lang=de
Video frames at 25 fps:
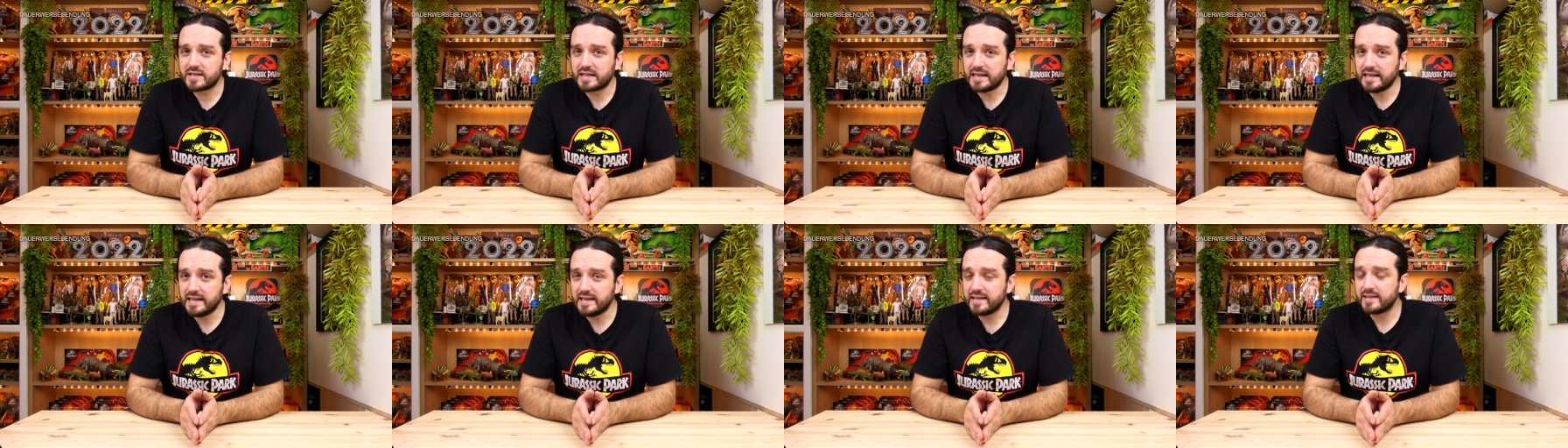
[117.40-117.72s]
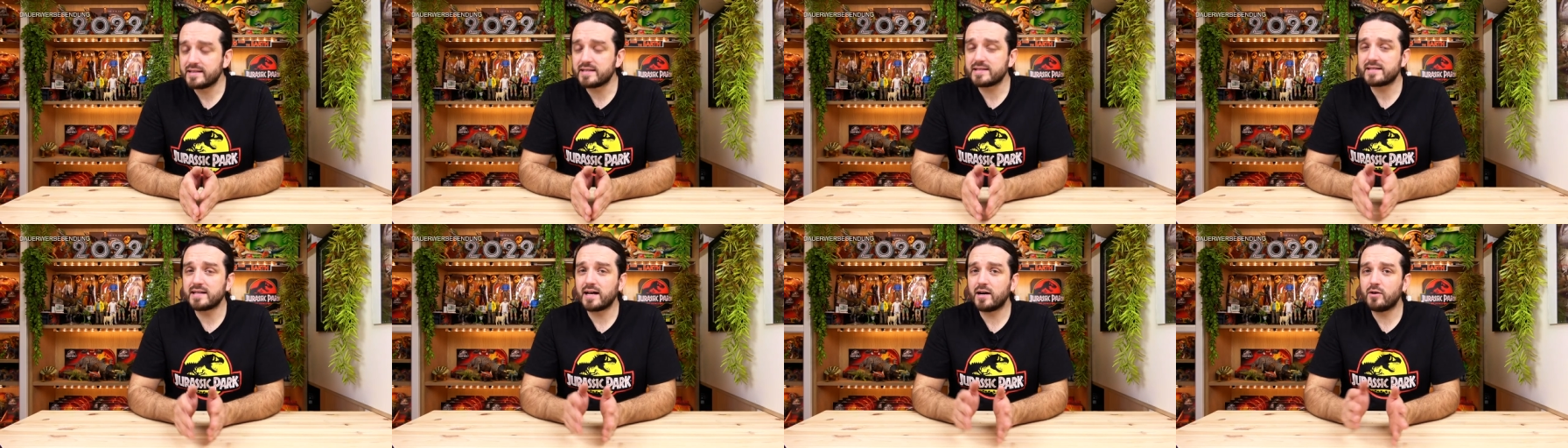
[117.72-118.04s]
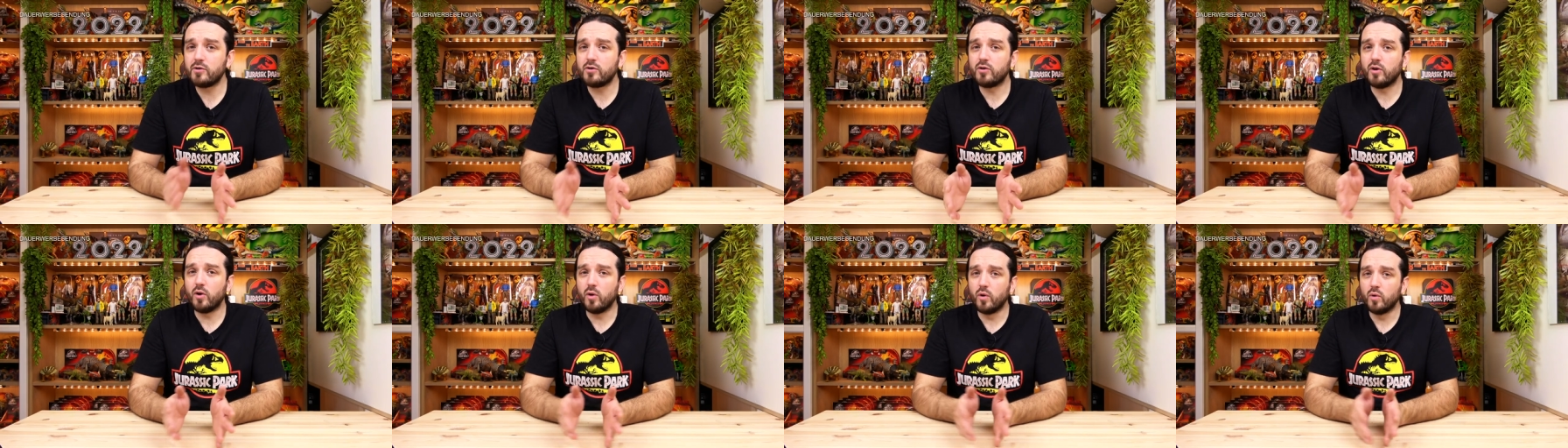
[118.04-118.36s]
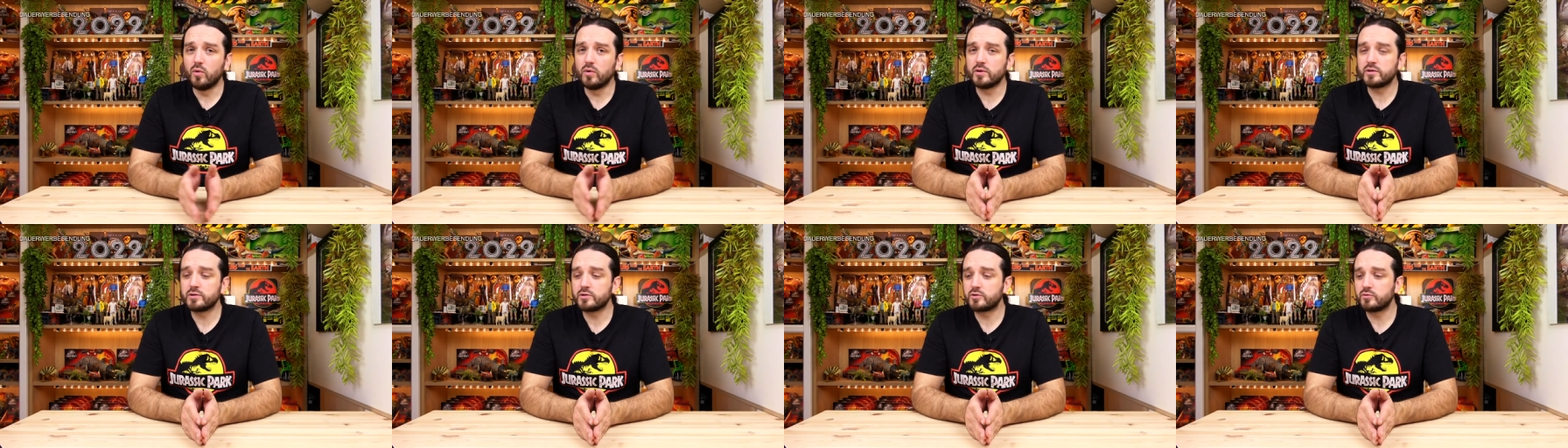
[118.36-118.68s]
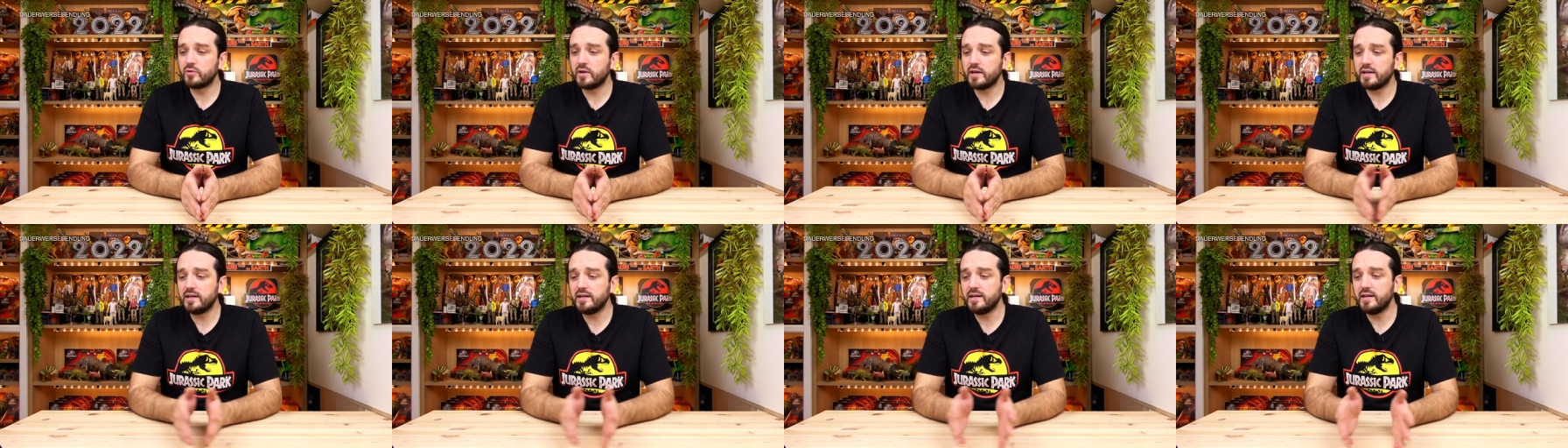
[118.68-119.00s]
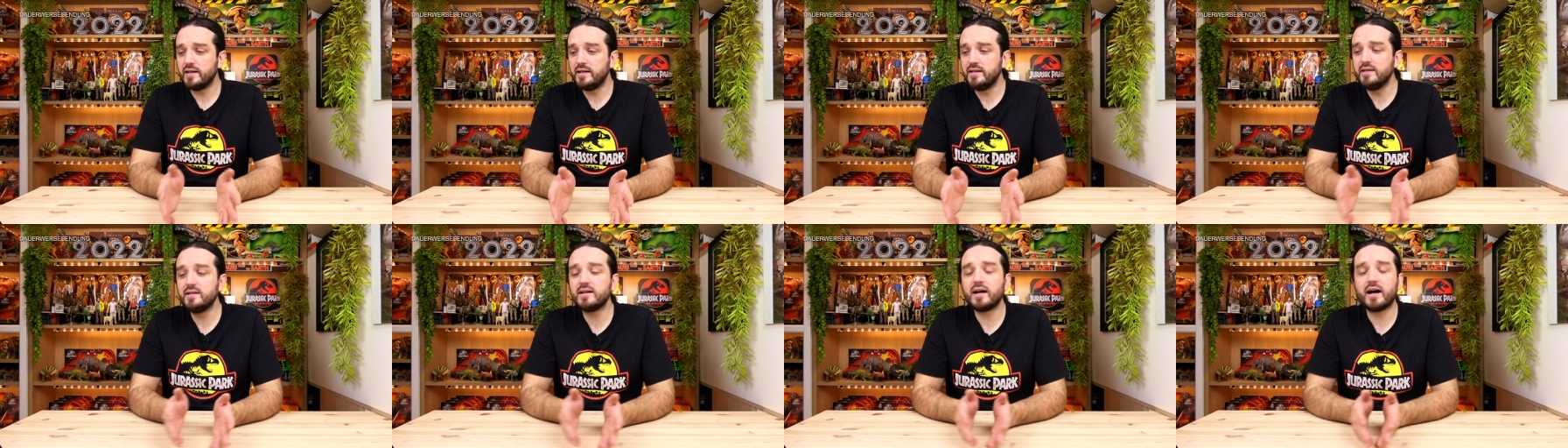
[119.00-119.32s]
gelingt es auch Owen Grady
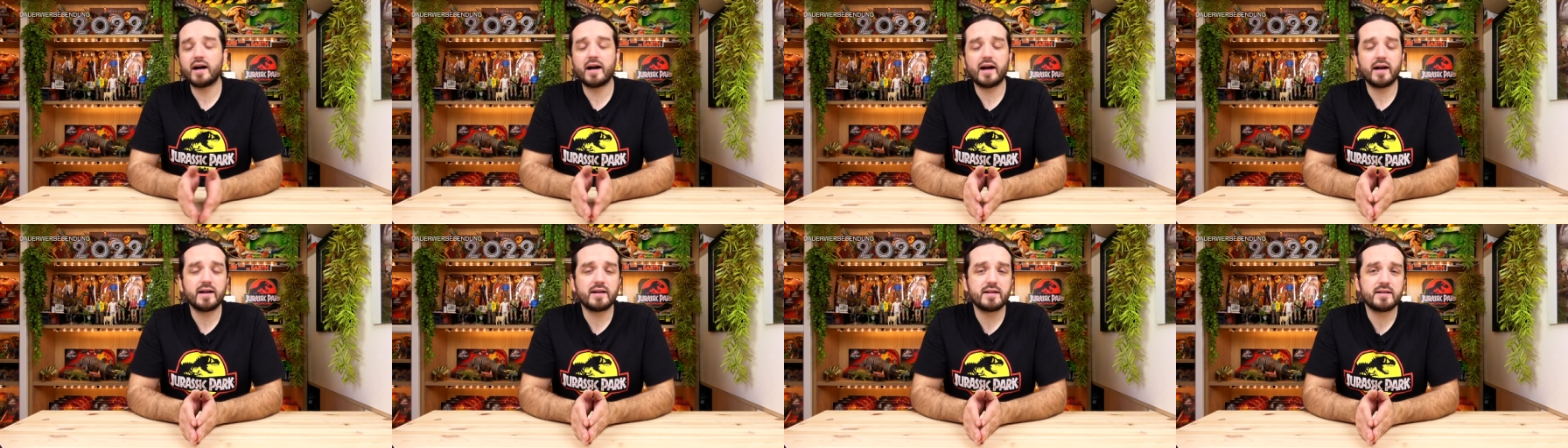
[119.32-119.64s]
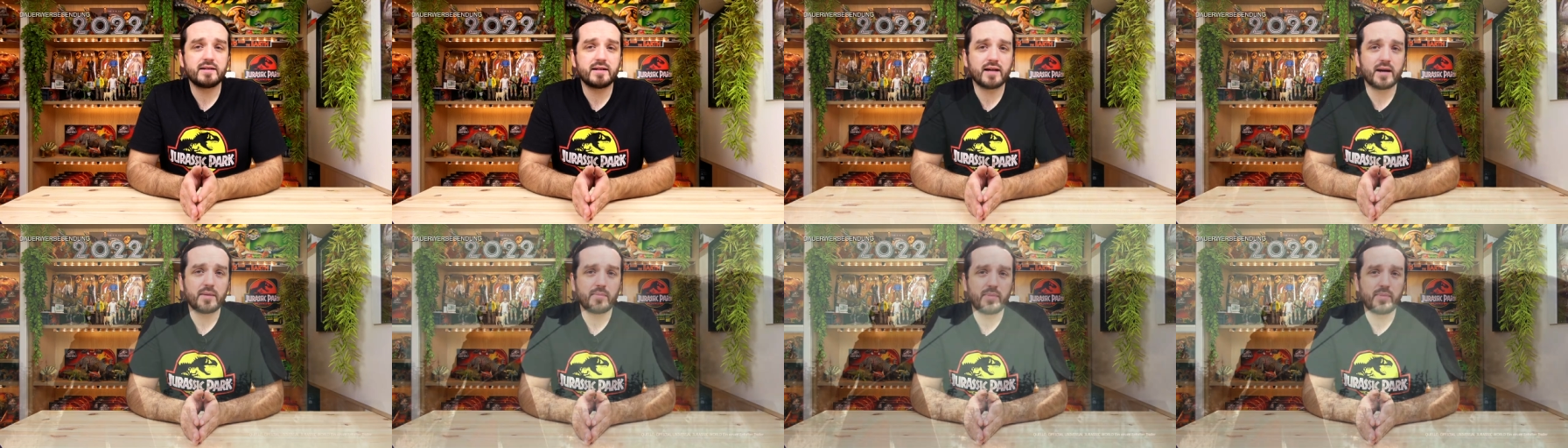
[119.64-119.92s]
hier einen der